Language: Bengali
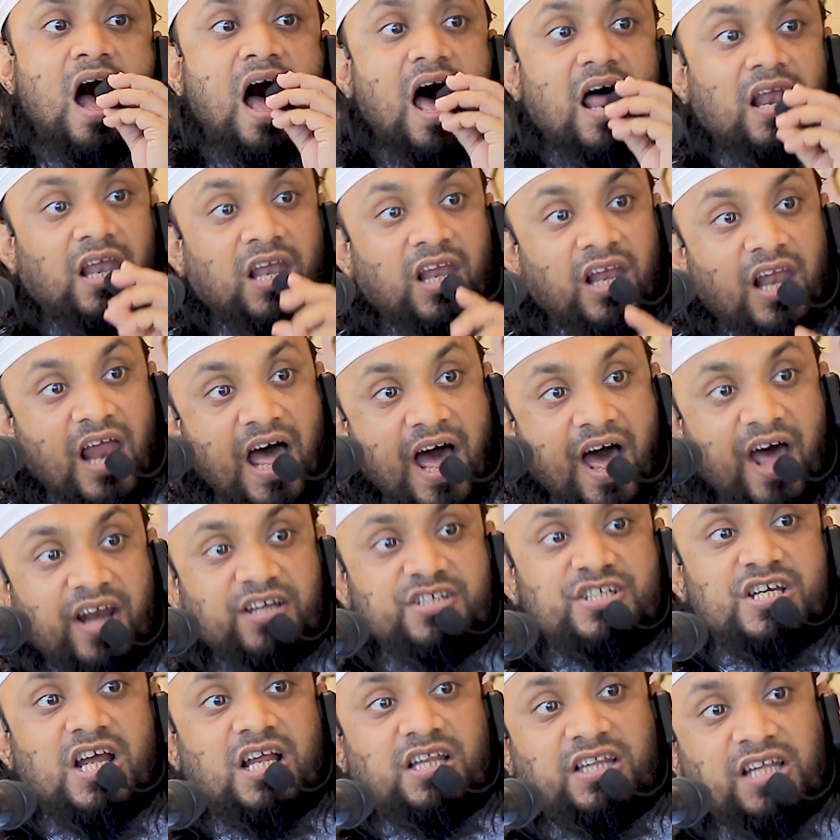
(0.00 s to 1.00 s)
আল্লাহর
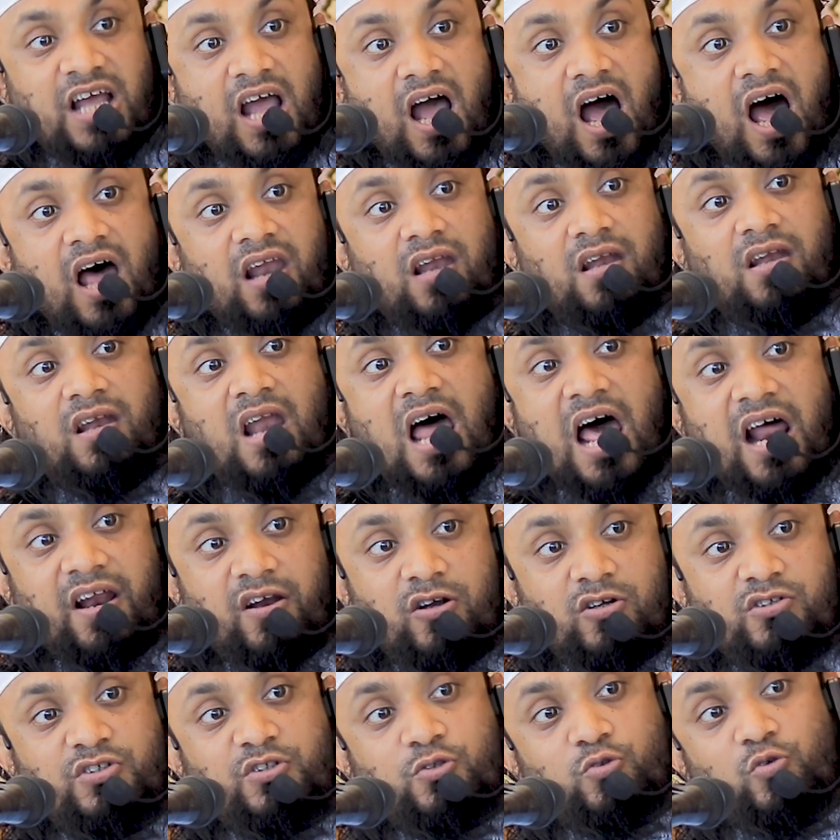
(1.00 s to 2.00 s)
সাথে আল্লাহর
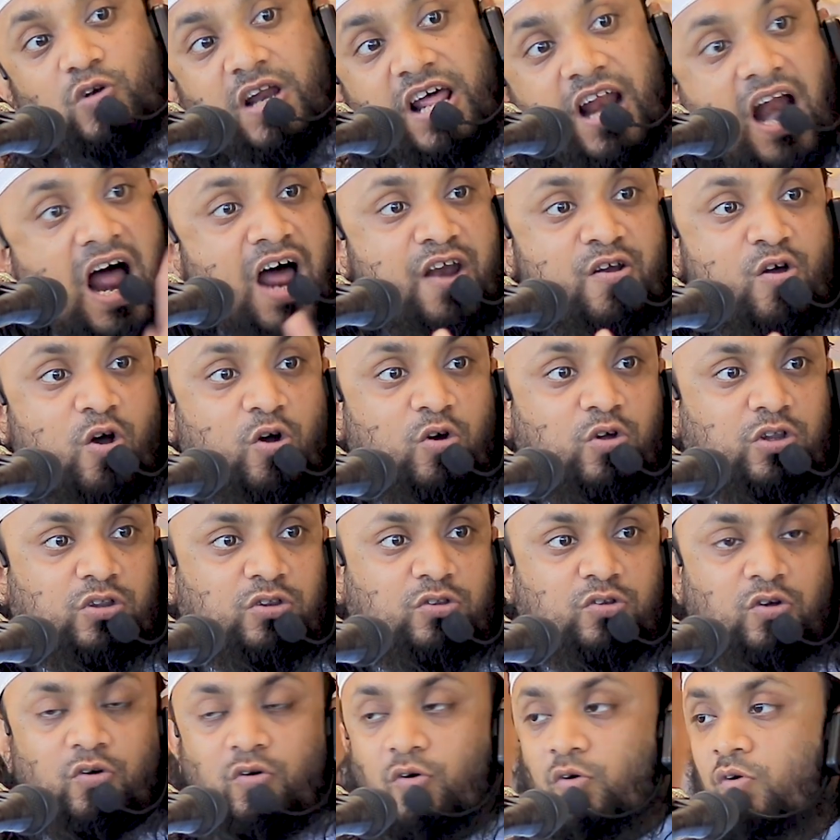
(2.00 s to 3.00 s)
রসুলের
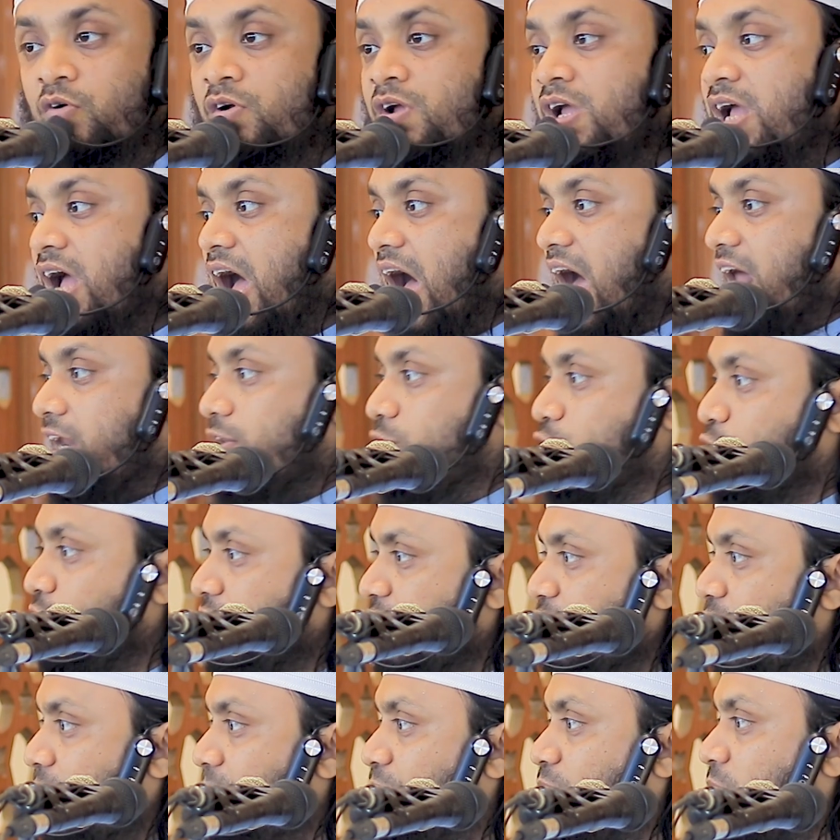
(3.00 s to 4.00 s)
আনুগত্য আর দুই
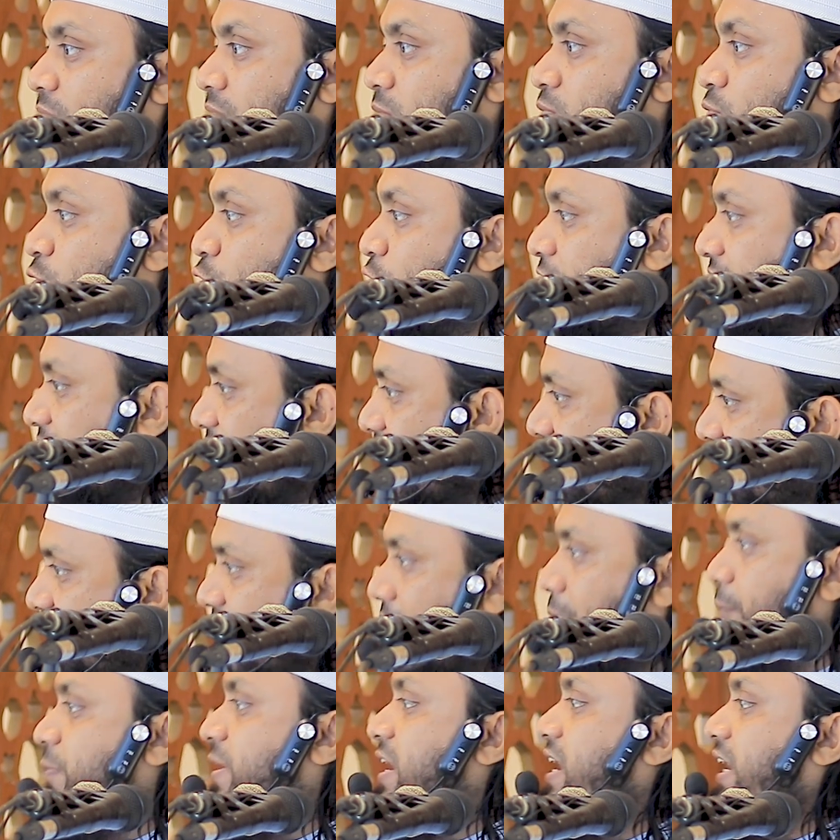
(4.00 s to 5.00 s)
নম্বর মুখের
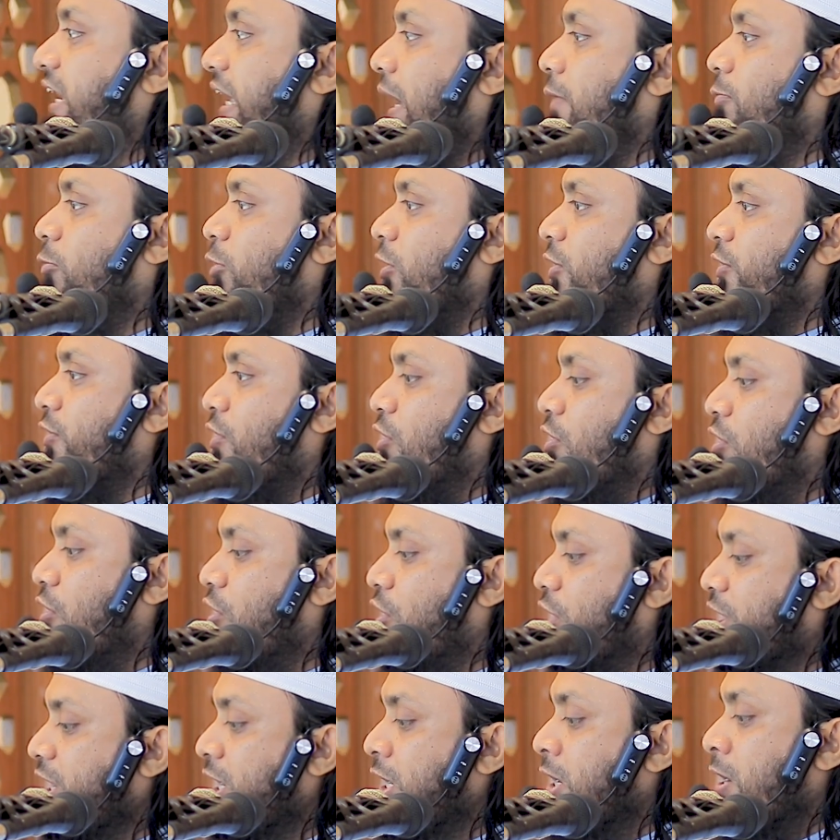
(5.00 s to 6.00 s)
দাবি কেবল
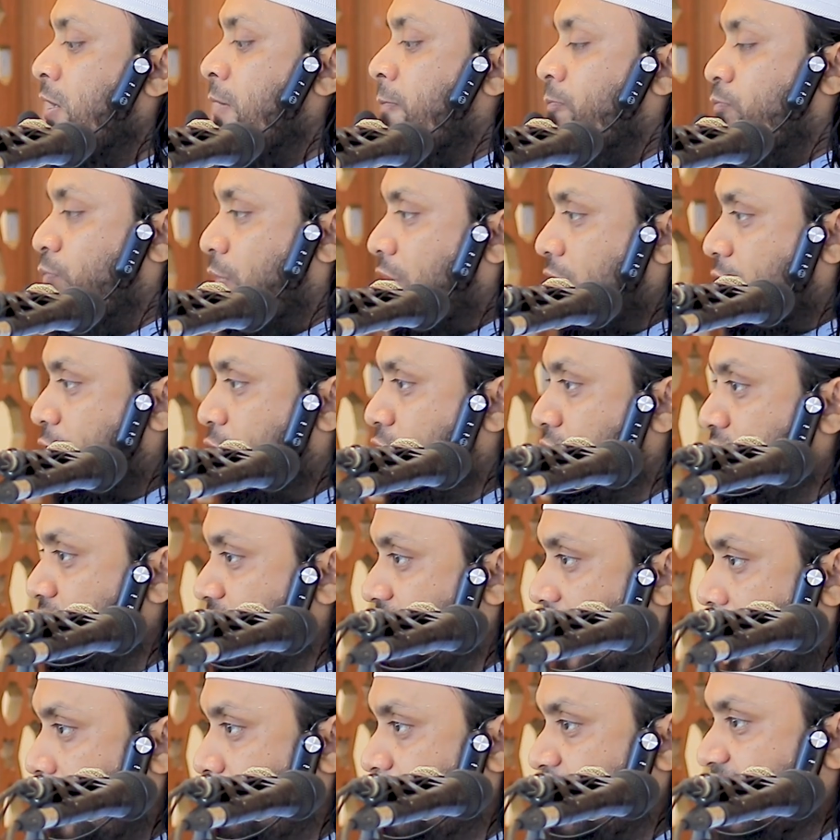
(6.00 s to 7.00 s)
নয় বরং
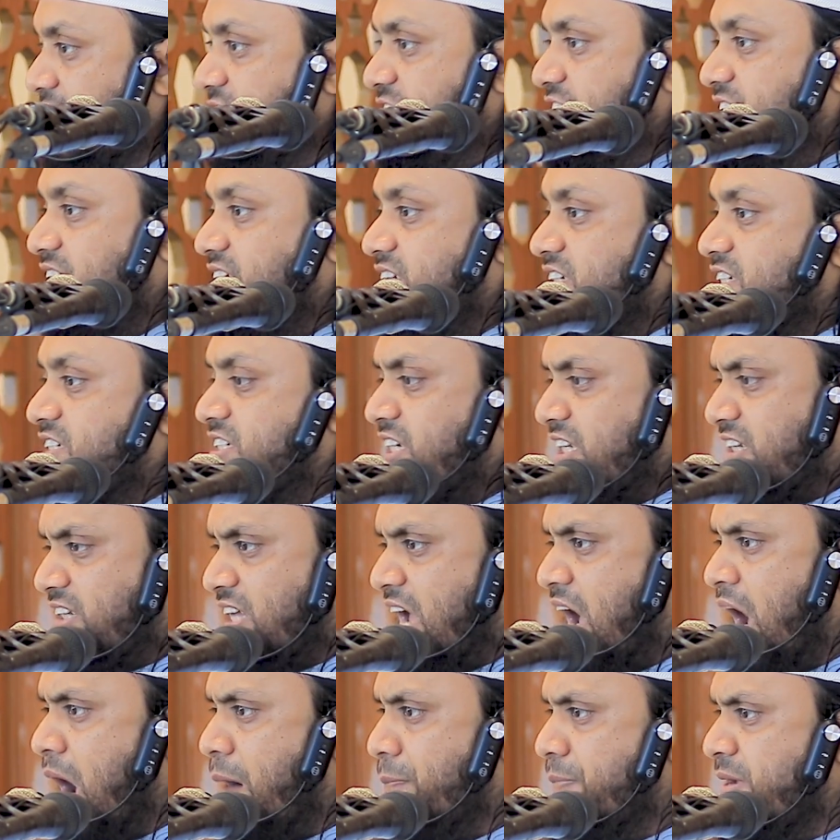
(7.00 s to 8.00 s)
দাবির সাথে সাথে
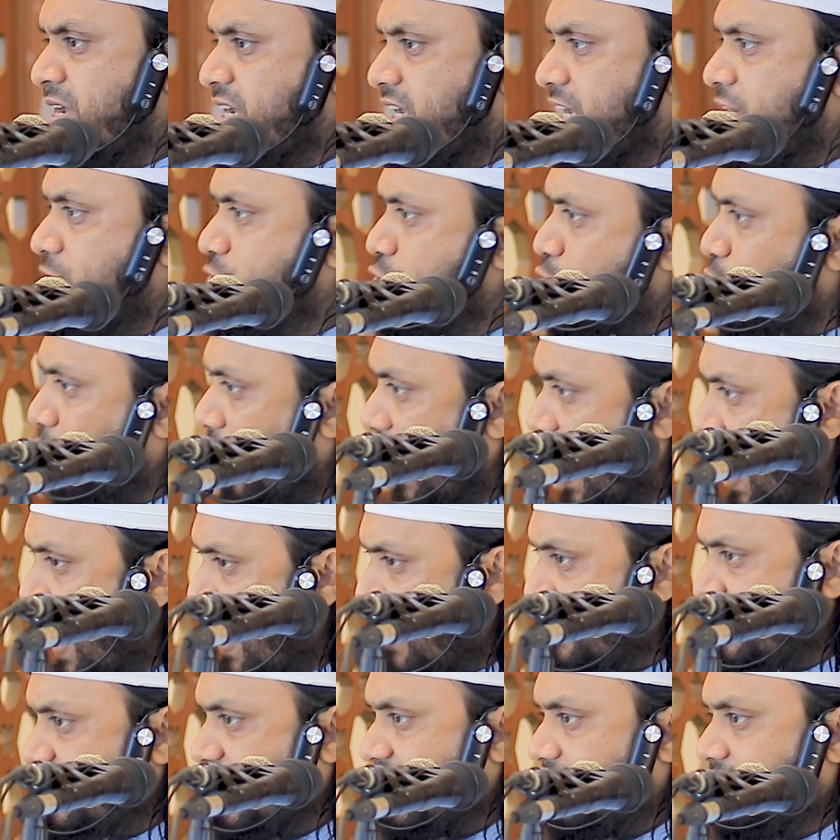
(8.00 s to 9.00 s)
আমি কিছু
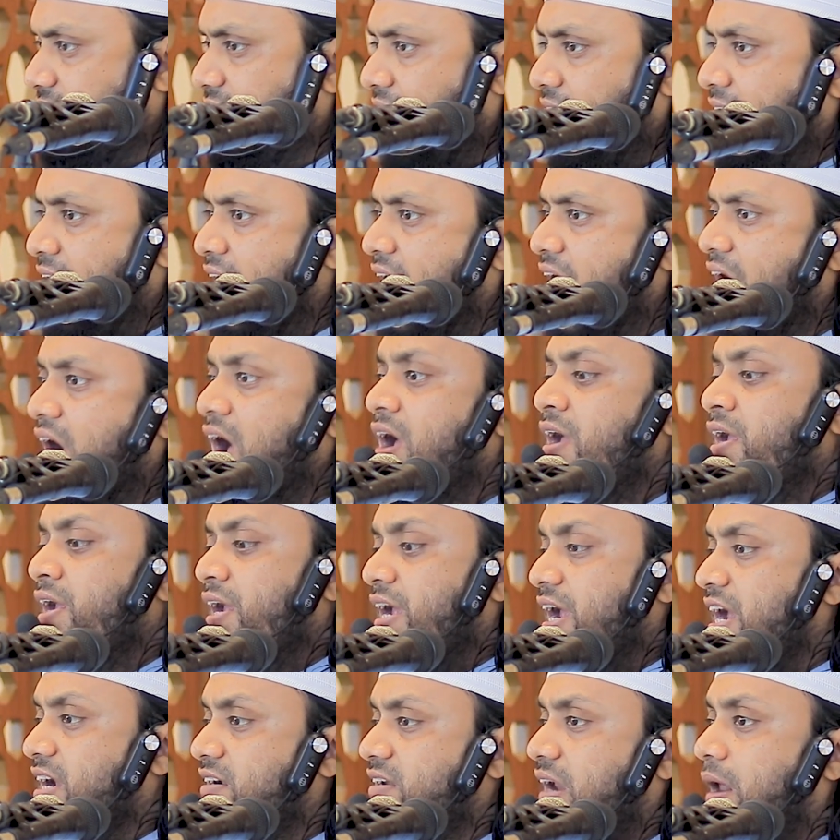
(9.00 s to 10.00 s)
কাজের দ্বারা
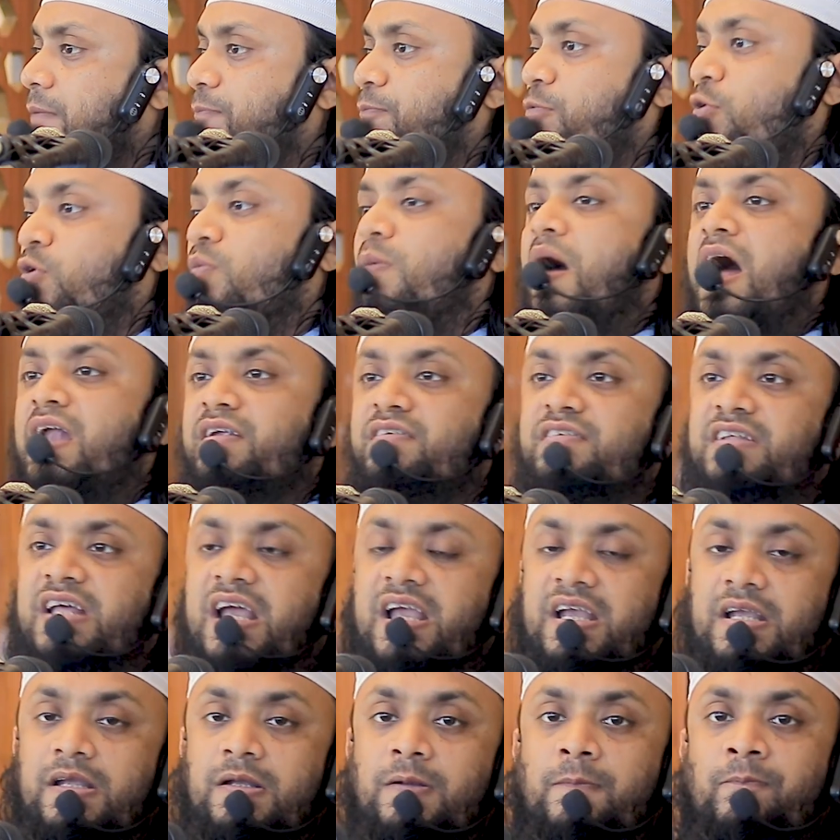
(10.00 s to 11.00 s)
এটার প্রমাণ
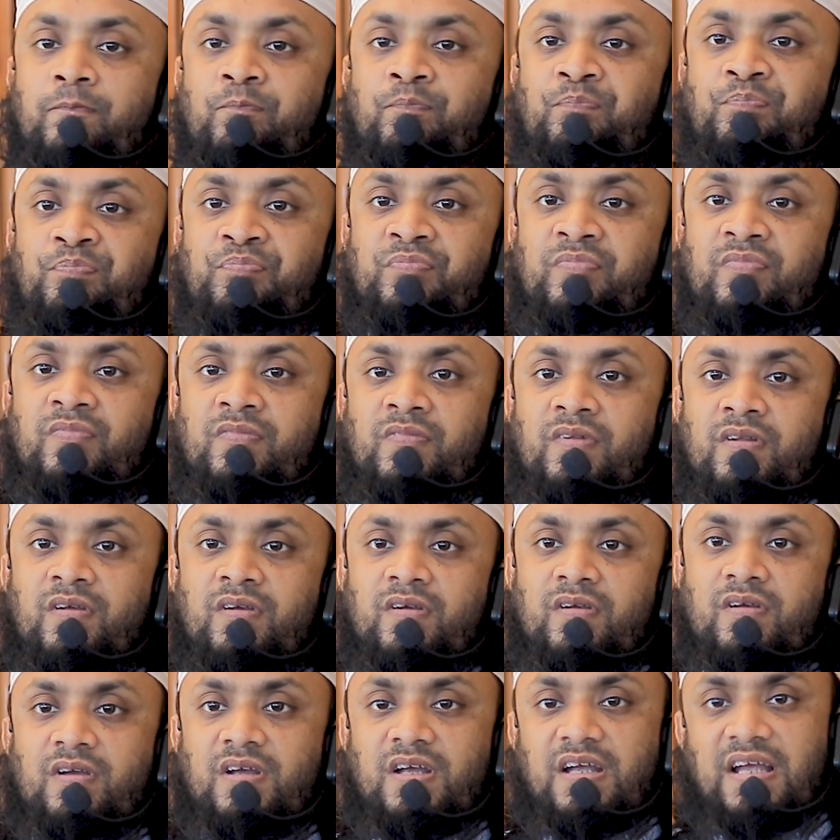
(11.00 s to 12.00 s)
দেই
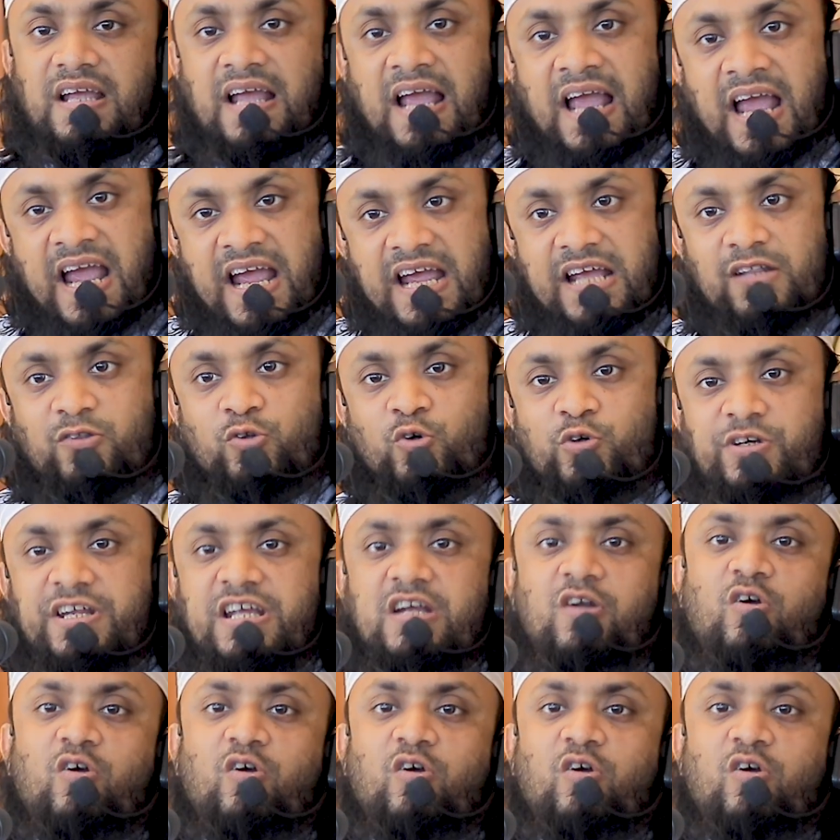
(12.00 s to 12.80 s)
এই দুটি